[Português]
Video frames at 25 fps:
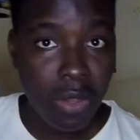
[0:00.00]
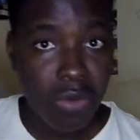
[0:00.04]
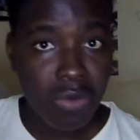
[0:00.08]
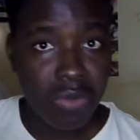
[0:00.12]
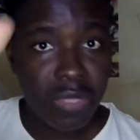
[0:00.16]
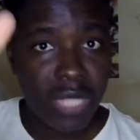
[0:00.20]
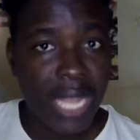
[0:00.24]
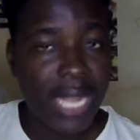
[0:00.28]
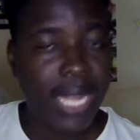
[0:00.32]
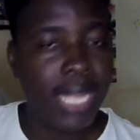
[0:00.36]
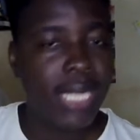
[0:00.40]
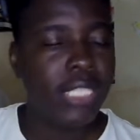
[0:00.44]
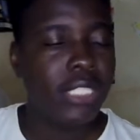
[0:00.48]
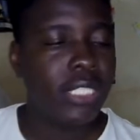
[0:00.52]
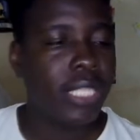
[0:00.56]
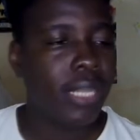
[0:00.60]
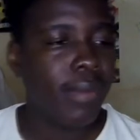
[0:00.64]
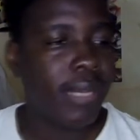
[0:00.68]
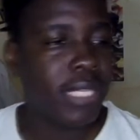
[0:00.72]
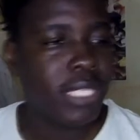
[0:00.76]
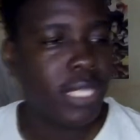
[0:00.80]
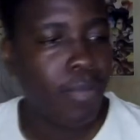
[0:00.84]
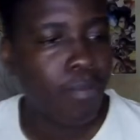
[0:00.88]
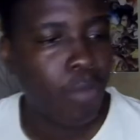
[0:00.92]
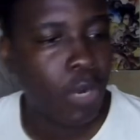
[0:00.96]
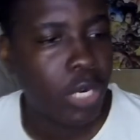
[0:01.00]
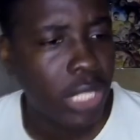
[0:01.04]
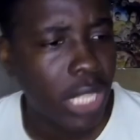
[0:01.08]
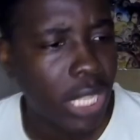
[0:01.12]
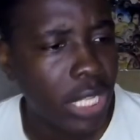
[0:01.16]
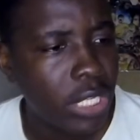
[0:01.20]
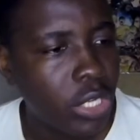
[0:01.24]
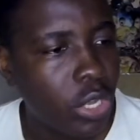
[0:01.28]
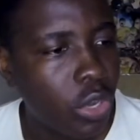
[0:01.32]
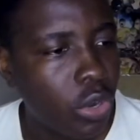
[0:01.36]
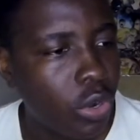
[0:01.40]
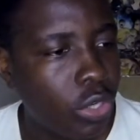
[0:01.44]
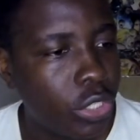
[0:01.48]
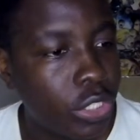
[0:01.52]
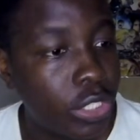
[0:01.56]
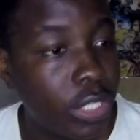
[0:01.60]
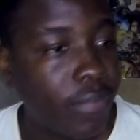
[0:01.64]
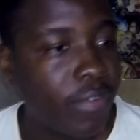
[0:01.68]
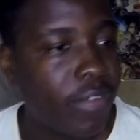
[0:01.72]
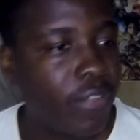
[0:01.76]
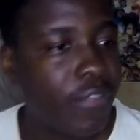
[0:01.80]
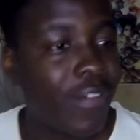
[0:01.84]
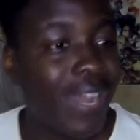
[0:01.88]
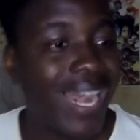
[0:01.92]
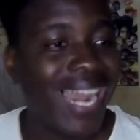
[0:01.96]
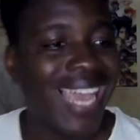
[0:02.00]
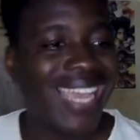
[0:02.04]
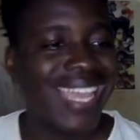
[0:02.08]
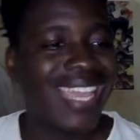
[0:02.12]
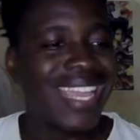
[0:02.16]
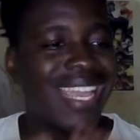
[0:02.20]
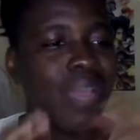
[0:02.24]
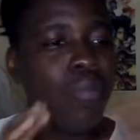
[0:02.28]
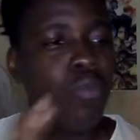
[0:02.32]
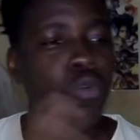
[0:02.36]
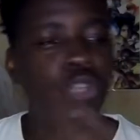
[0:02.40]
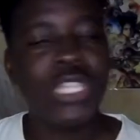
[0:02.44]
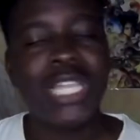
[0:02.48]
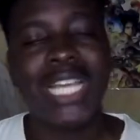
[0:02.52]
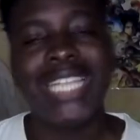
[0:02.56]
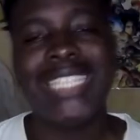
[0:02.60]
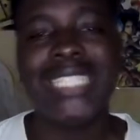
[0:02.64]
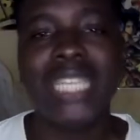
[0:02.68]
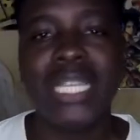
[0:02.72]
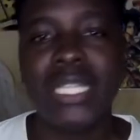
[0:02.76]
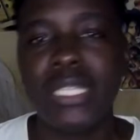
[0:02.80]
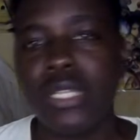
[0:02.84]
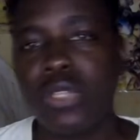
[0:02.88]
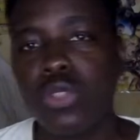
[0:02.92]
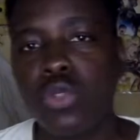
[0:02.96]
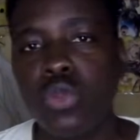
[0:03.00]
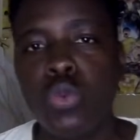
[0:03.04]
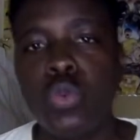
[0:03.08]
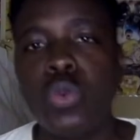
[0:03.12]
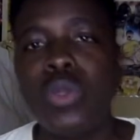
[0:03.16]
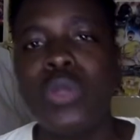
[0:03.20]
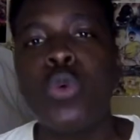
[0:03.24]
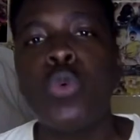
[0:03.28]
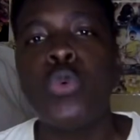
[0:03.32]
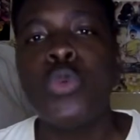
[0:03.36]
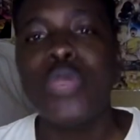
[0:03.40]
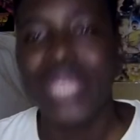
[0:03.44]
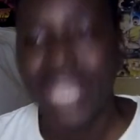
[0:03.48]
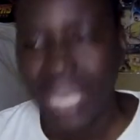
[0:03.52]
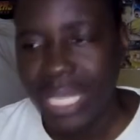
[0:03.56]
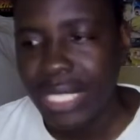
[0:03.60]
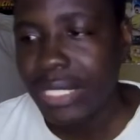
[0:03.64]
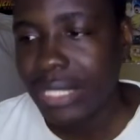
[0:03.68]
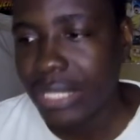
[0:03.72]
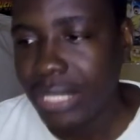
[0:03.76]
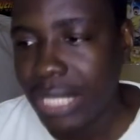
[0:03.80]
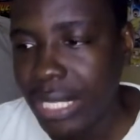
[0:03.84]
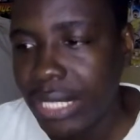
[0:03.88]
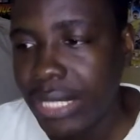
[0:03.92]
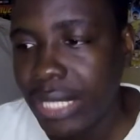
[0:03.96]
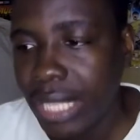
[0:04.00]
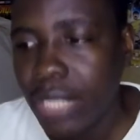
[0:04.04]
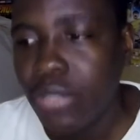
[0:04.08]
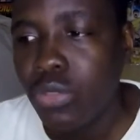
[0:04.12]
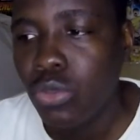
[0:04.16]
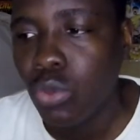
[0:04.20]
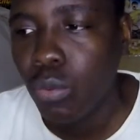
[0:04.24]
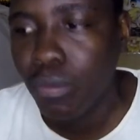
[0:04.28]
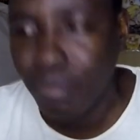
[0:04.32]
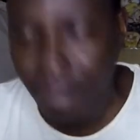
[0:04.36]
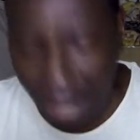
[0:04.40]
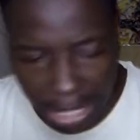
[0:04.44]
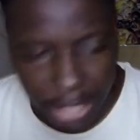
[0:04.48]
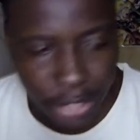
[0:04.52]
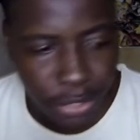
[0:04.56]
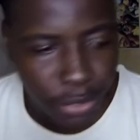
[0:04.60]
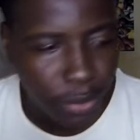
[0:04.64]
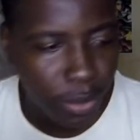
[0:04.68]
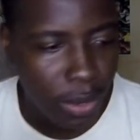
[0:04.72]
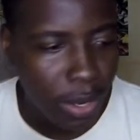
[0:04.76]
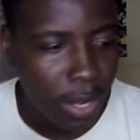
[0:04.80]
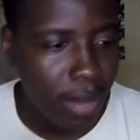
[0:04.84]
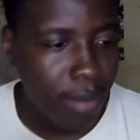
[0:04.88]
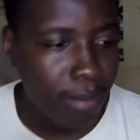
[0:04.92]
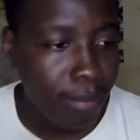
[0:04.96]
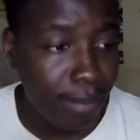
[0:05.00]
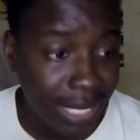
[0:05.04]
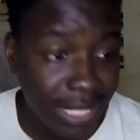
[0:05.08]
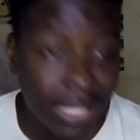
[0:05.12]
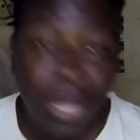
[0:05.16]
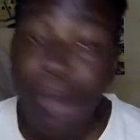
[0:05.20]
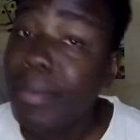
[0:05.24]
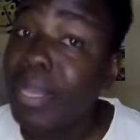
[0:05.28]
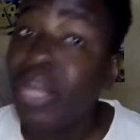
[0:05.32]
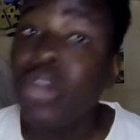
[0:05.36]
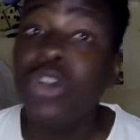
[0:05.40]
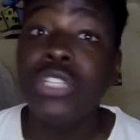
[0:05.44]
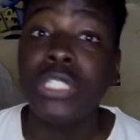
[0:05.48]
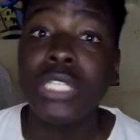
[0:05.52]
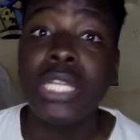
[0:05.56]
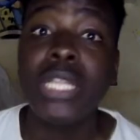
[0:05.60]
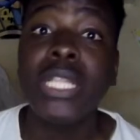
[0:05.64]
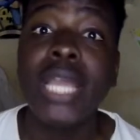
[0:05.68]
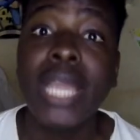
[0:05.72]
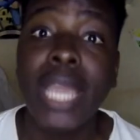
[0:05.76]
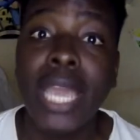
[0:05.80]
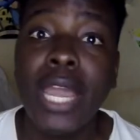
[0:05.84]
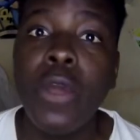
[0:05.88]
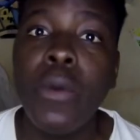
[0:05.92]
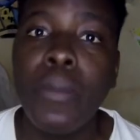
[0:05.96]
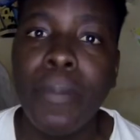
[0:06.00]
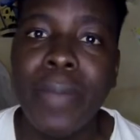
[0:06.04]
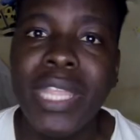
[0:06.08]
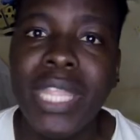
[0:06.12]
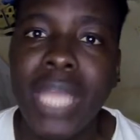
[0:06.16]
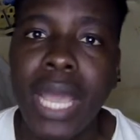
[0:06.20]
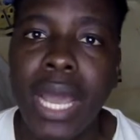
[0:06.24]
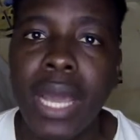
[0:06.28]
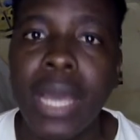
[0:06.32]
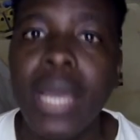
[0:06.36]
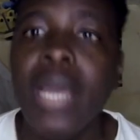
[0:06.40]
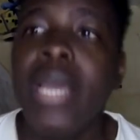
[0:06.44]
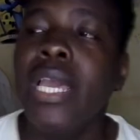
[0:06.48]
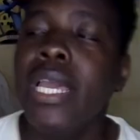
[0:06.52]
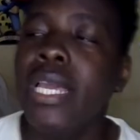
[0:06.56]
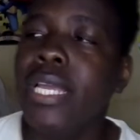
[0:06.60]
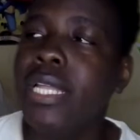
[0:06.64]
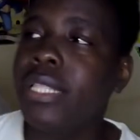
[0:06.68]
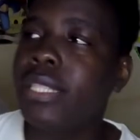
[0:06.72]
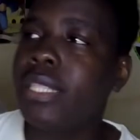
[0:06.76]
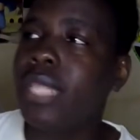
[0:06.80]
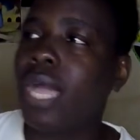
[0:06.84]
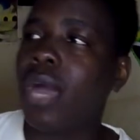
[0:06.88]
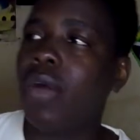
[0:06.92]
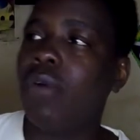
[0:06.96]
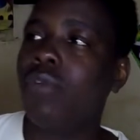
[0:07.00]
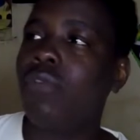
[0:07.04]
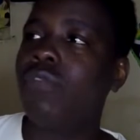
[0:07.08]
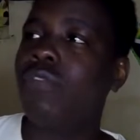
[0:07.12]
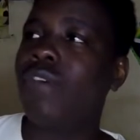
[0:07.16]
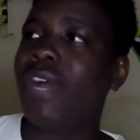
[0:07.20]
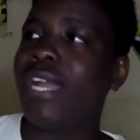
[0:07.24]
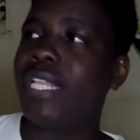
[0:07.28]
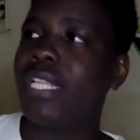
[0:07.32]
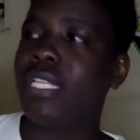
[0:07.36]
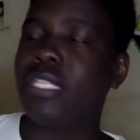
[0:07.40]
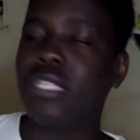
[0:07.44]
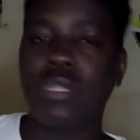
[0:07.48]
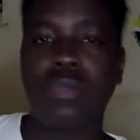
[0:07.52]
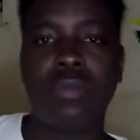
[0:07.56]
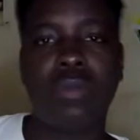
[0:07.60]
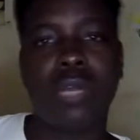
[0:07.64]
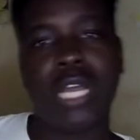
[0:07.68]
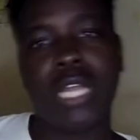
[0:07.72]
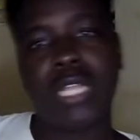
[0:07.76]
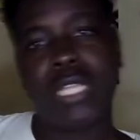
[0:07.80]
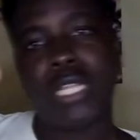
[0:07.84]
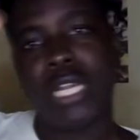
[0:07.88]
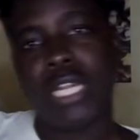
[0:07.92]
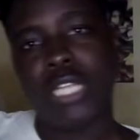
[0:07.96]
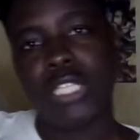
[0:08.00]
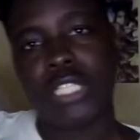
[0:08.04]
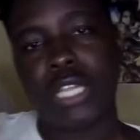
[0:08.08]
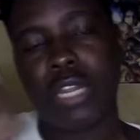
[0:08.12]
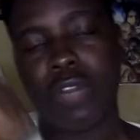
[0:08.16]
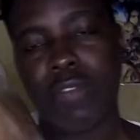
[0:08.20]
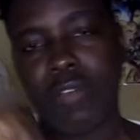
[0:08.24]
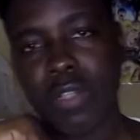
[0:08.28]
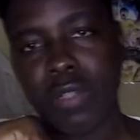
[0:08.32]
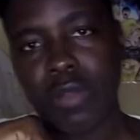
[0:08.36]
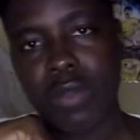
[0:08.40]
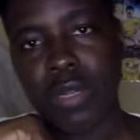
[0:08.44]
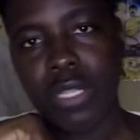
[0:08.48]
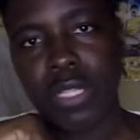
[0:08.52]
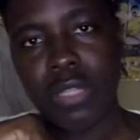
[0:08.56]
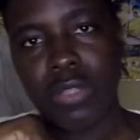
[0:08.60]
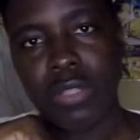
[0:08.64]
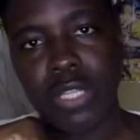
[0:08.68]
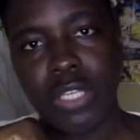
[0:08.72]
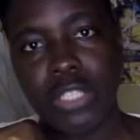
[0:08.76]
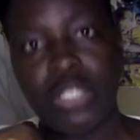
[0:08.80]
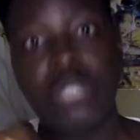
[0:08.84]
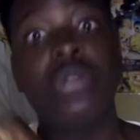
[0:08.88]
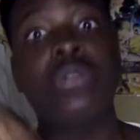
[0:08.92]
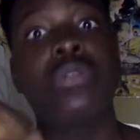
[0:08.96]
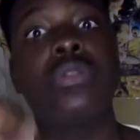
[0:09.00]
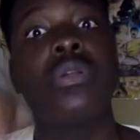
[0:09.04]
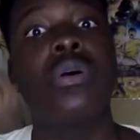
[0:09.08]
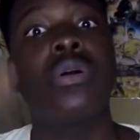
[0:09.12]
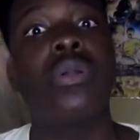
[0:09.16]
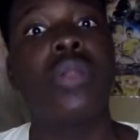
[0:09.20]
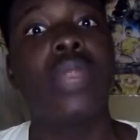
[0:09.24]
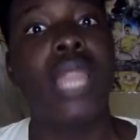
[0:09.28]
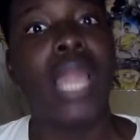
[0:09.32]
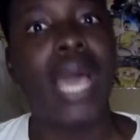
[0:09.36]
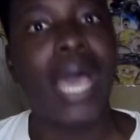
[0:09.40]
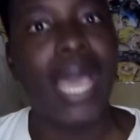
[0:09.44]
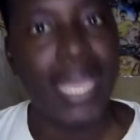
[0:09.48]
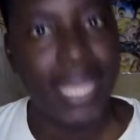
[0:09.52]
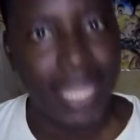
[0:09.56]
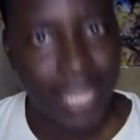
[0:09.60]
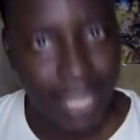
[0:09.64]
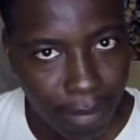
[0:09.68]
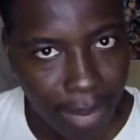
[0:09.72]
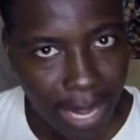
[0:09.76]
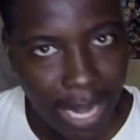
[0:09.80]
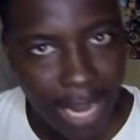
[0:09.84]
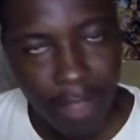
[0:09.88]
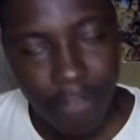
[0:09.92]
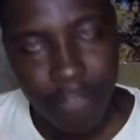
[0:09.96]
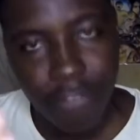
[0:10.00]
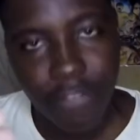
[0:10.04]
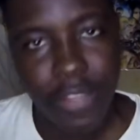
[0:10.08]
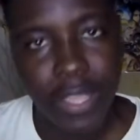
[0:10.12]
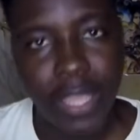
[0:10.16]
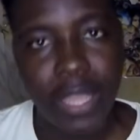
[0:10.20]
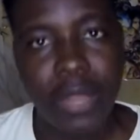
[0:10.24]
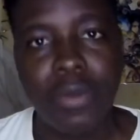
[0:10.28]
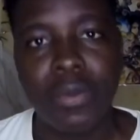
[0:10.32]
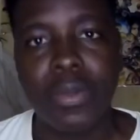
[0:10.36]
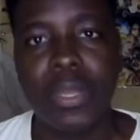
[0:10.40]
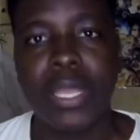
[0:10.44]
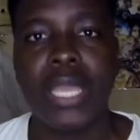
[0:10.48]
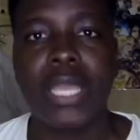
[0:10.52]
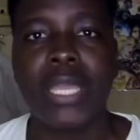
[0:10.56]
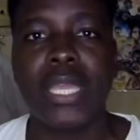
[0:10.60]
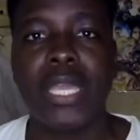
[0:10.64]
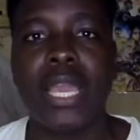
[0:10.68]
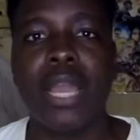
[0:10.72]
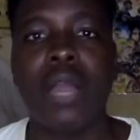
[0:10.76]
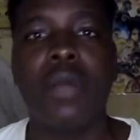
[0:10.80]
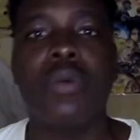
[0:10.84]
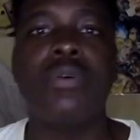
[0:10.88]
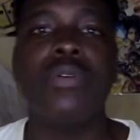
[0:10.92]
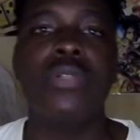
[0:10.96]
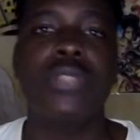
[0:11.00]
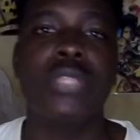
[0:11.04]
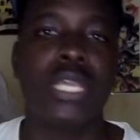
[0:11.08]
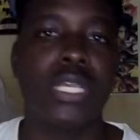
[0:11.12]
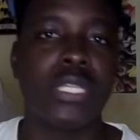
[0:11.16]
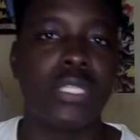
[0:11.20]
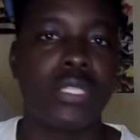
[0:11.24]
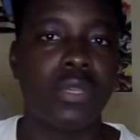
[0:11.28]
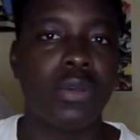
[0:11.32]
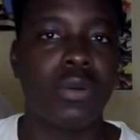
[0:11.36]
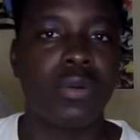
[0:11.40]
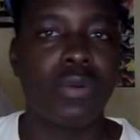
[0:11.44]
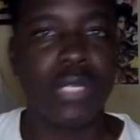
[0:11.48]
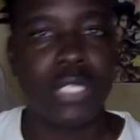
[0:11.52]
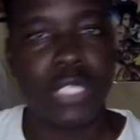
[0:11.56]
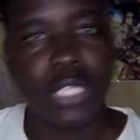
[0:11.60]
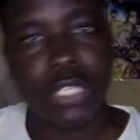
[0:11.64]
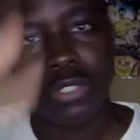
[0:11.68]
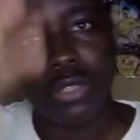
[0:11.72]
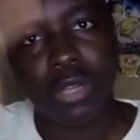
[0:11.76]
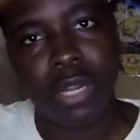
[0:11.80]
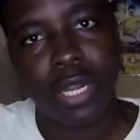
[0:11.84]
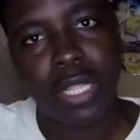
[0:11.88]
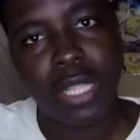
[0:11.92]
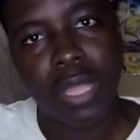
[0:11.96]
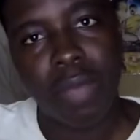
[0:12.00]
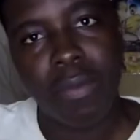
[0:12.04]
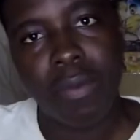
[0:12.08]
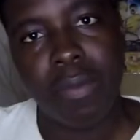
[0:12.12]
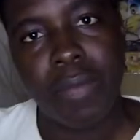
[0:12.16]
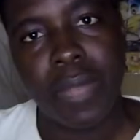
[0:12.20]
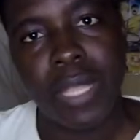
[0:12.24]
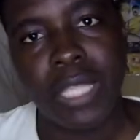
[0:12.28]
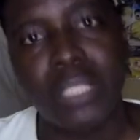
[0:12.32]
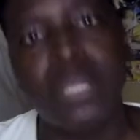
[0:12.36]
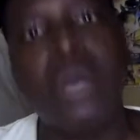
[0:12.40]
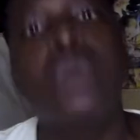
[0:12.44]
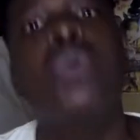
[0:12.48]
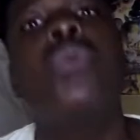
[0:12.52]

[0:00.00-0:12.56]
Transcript: Um daqueles temas importantes que eu gosto de ouvir falar aqui, que muita gente não conhece, nem tem domínio, mas também gosta de querer opinar. Então, vai descendo um bocado a tela, inscreva no canal, deixa o teu like para ver o que, que aconteceu com essa história da apropriação